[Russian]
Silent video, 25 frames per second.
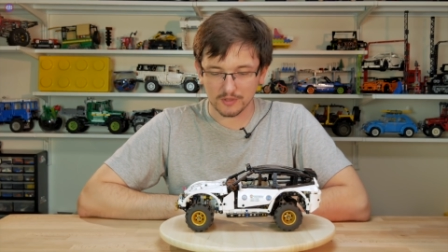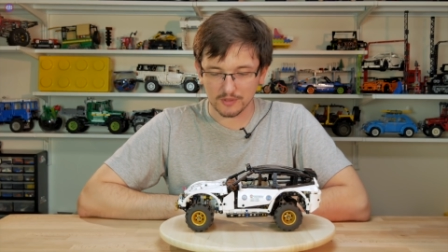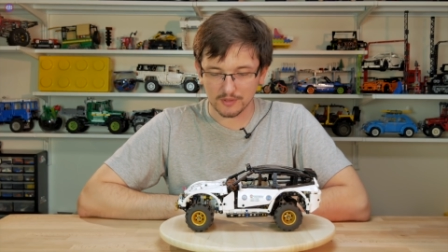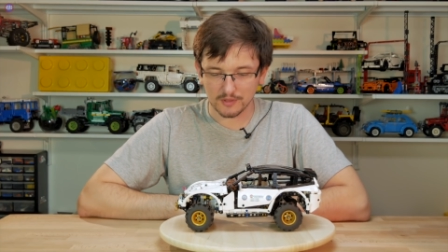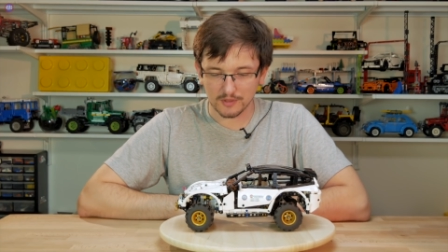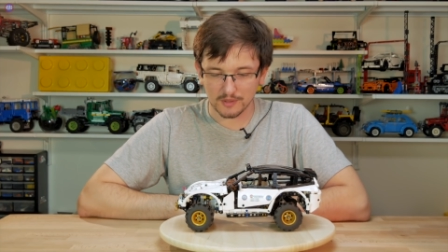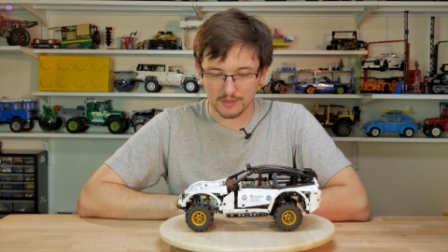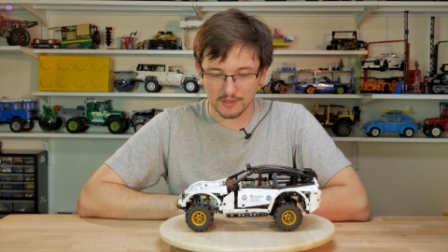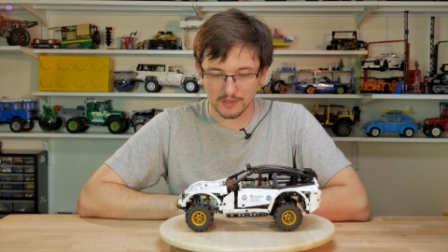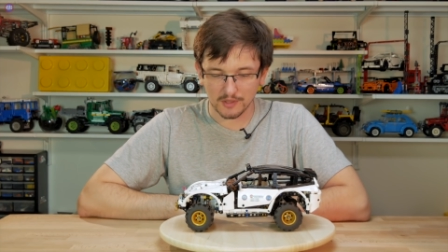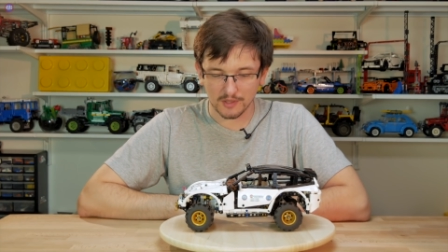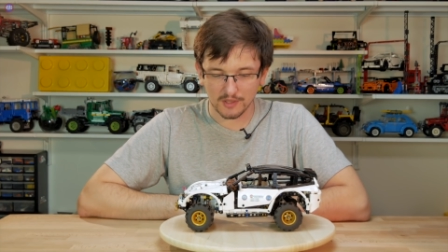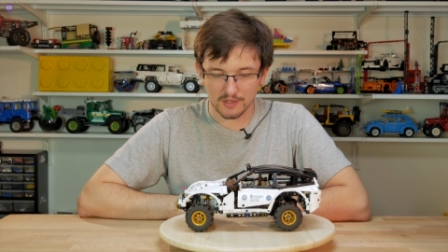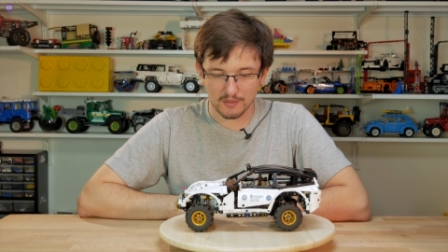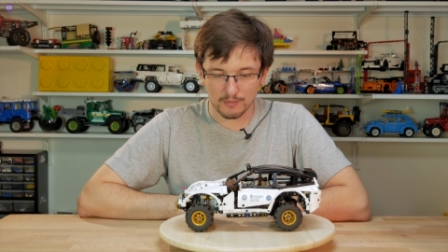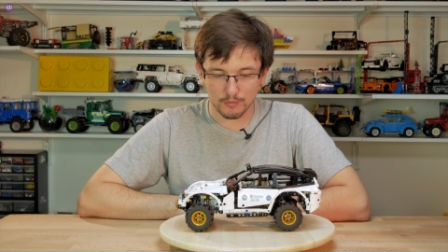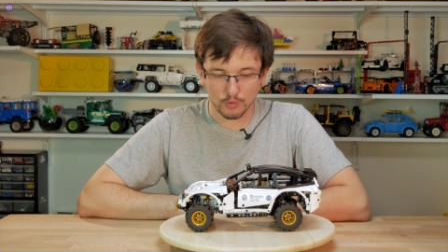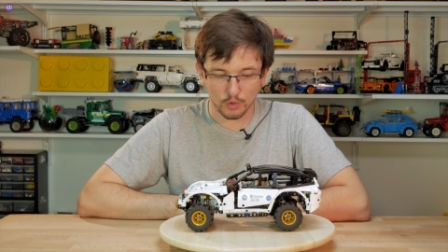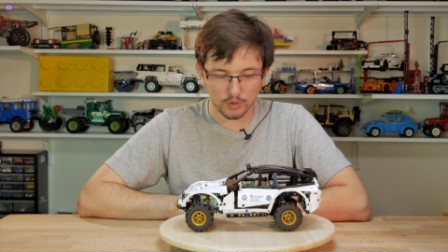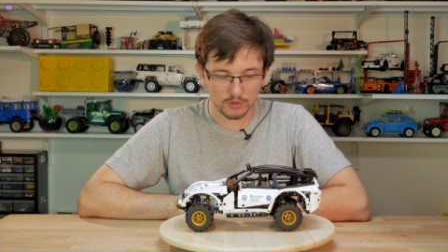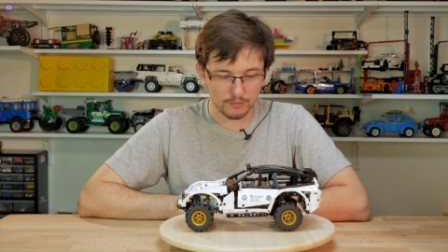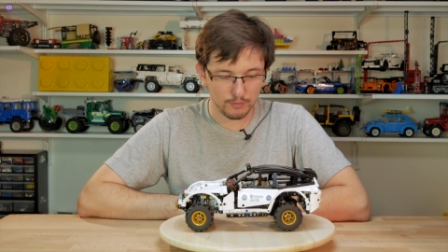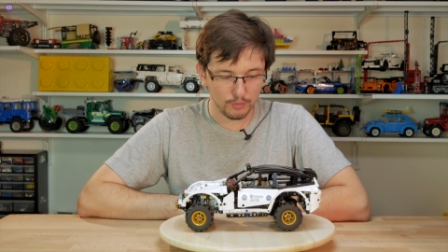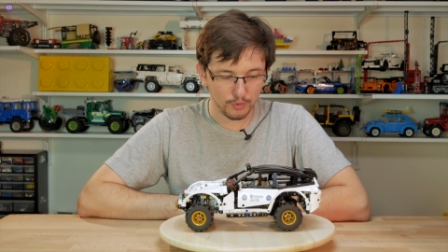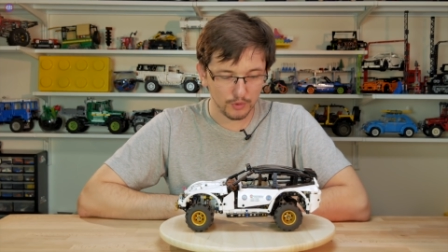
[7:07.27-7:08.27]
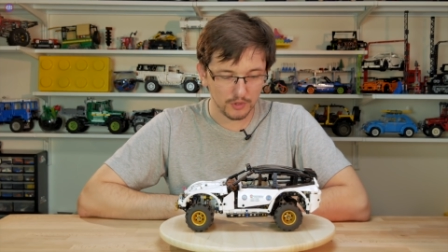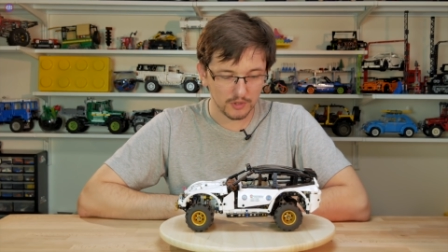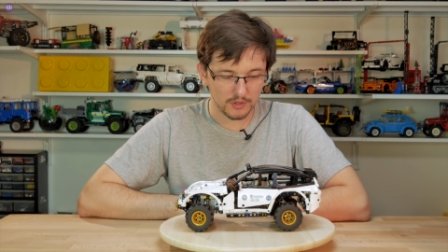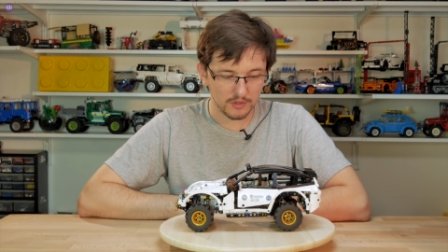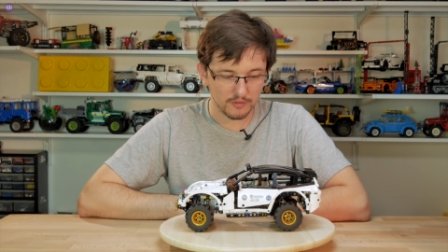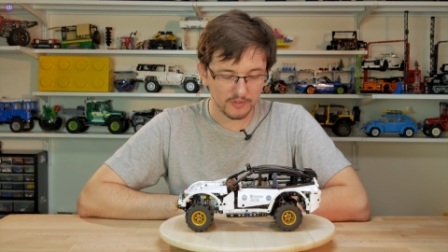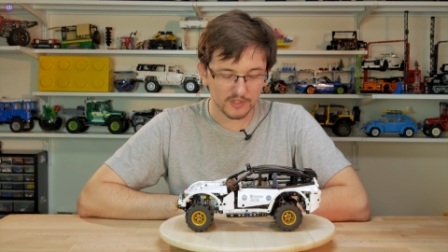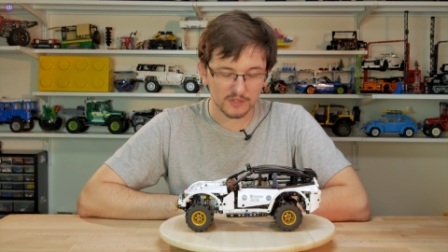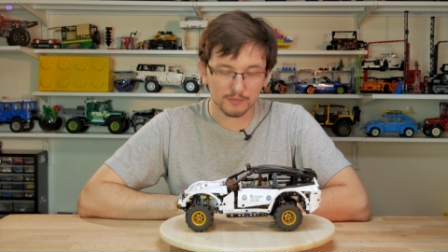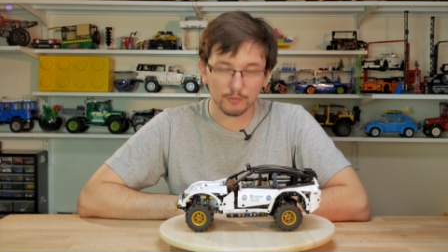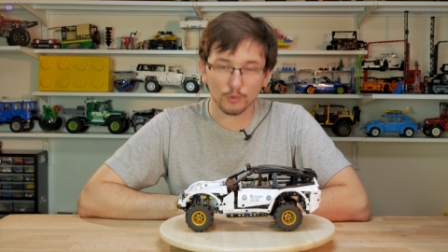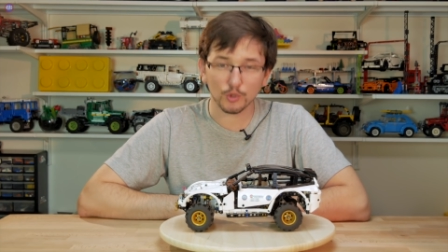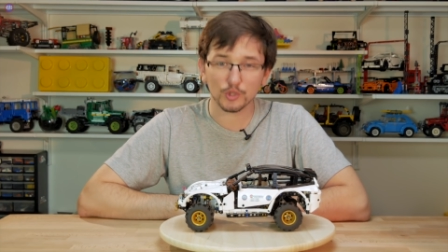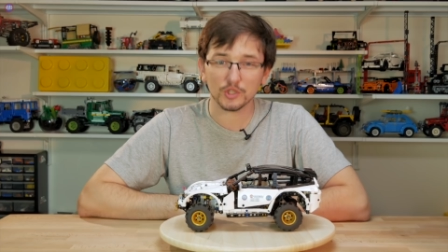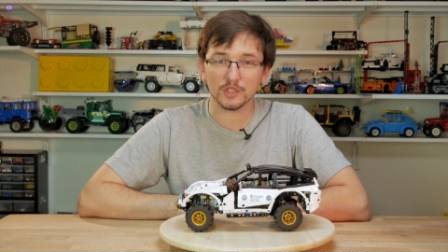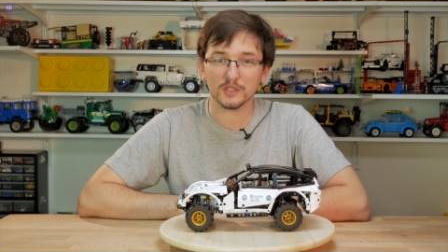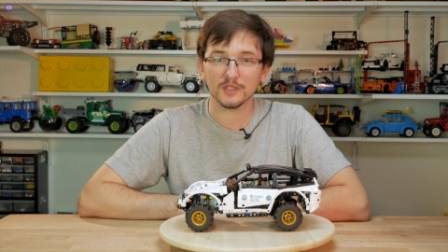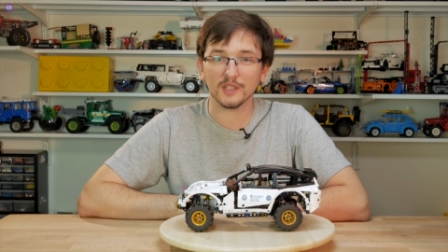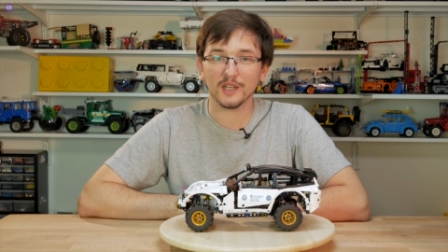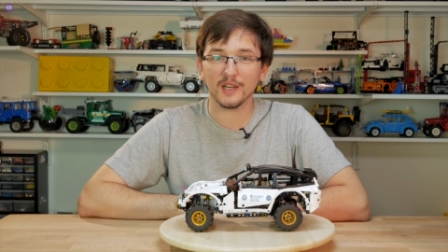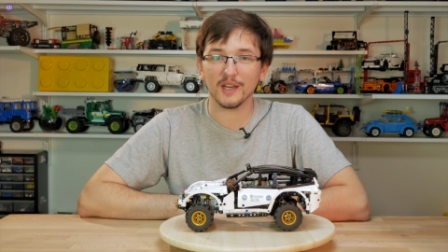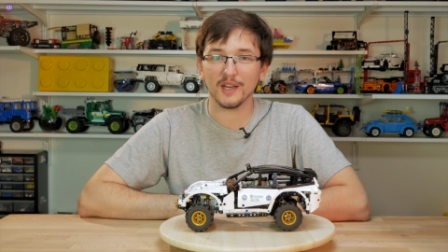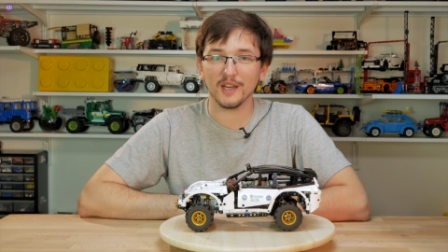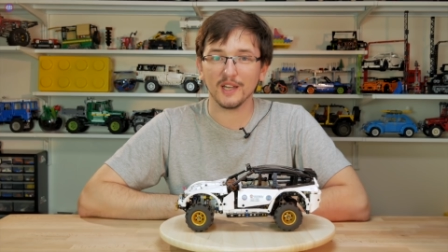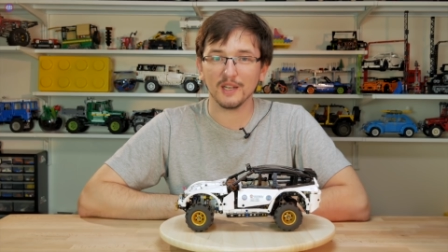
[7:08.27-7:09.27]
Э, мод будет возможен
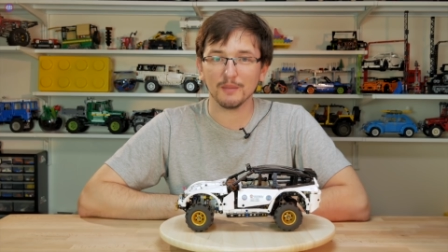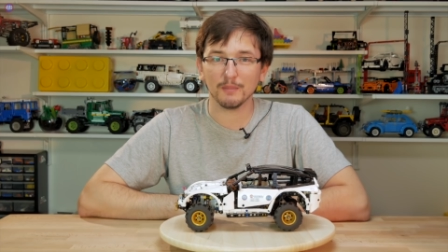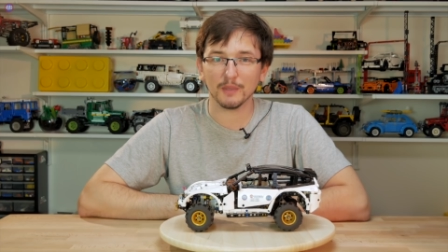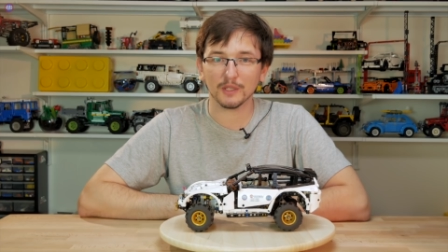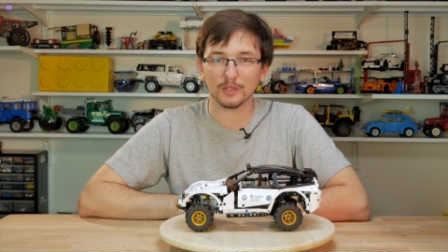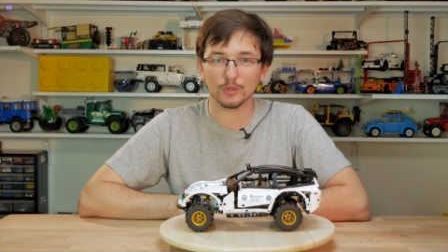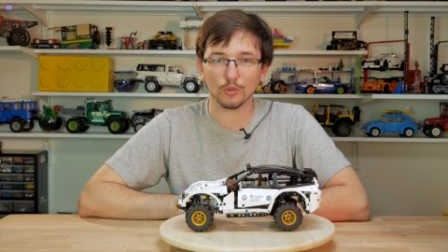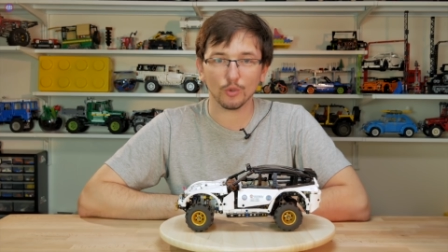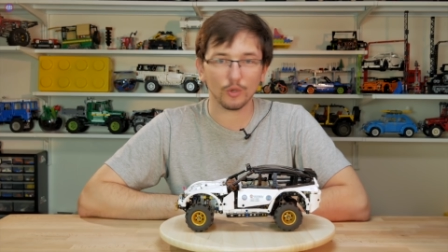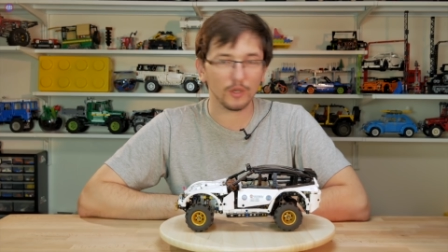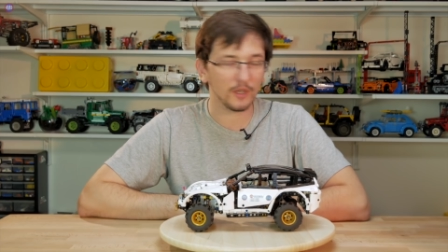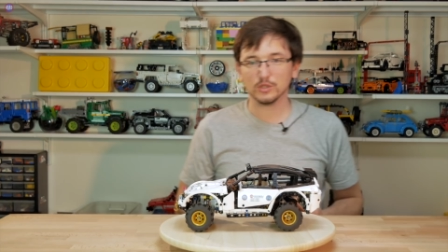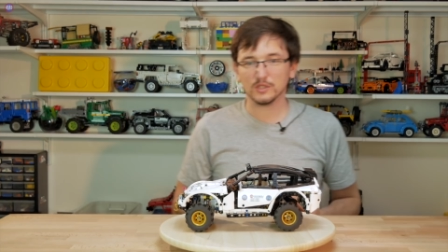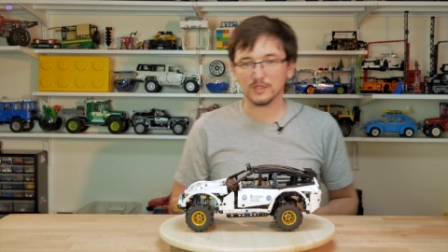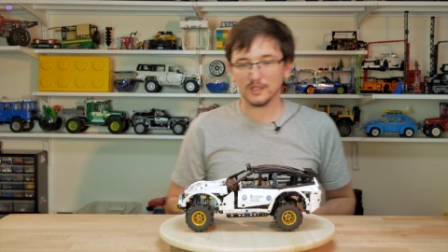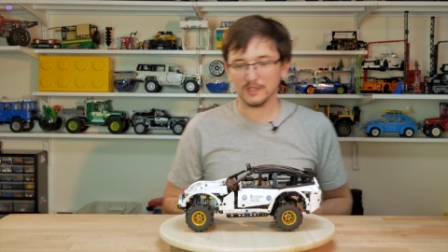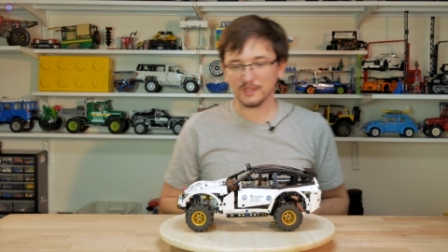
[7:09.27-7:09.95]
на L-моторах.